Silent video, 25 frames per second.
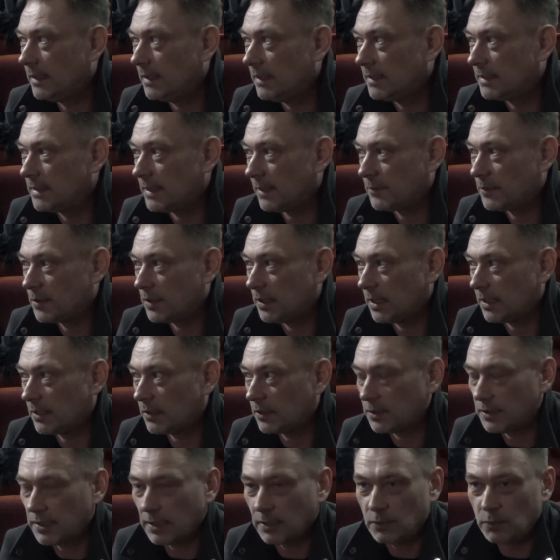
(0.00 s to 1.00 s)
E, zawsze
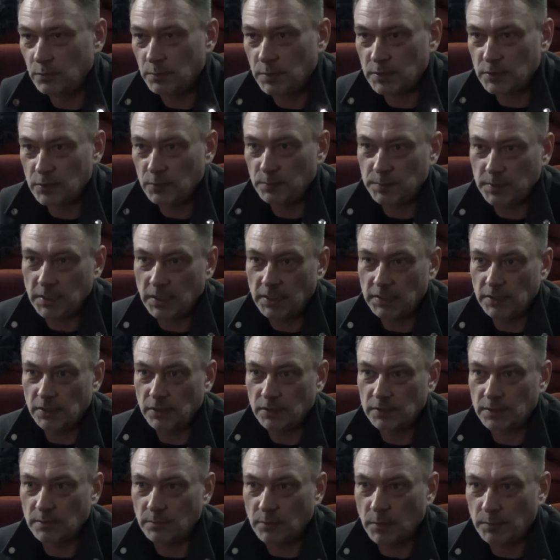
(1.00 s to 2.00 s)
jakoś tak lubię
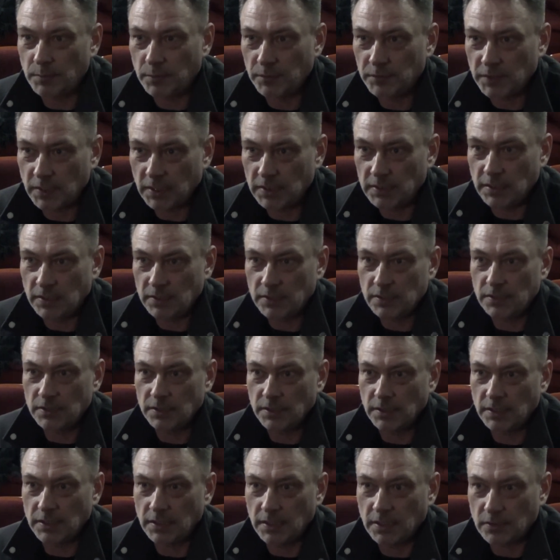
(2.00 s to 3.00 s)
subtelnie o tym opowiadać,
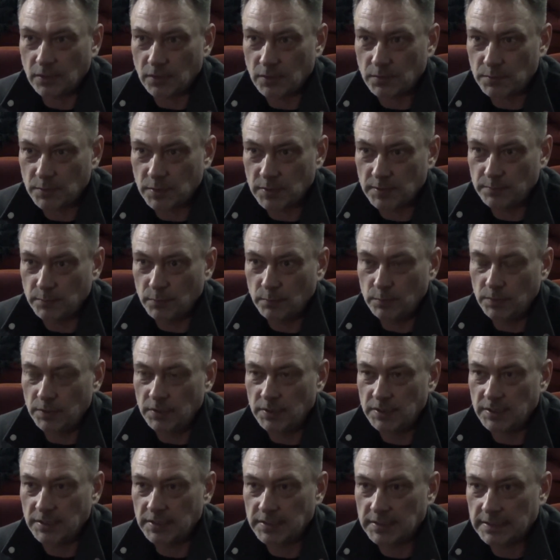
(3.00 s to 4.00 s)
nie jakoś przez
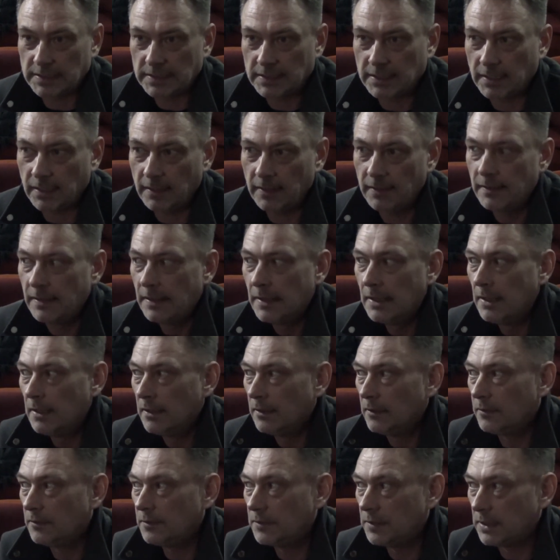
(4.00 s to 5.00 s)
publicystykę,
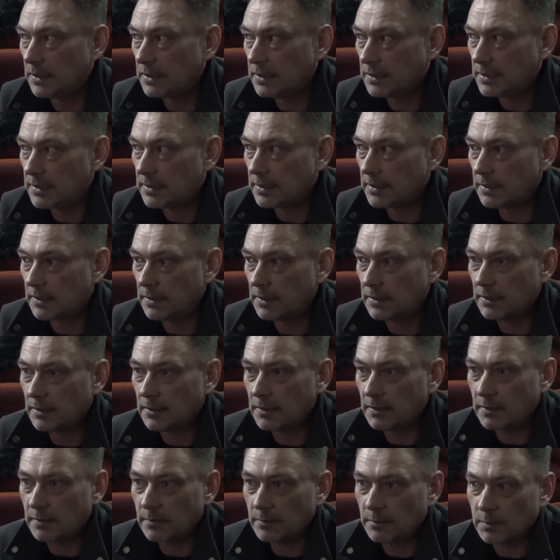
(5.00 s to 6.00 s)
więc e,
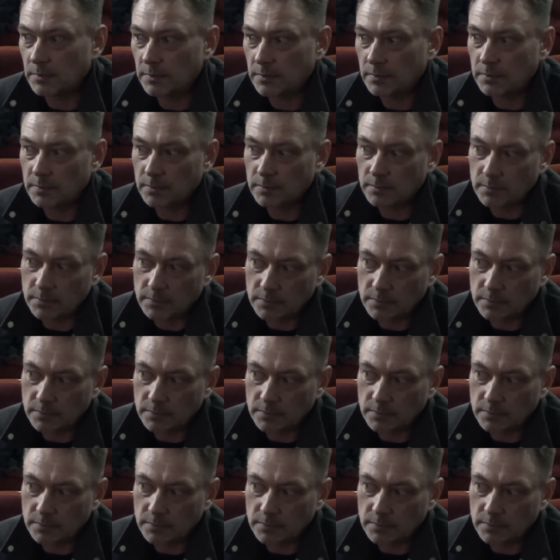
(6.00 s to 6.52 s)
e,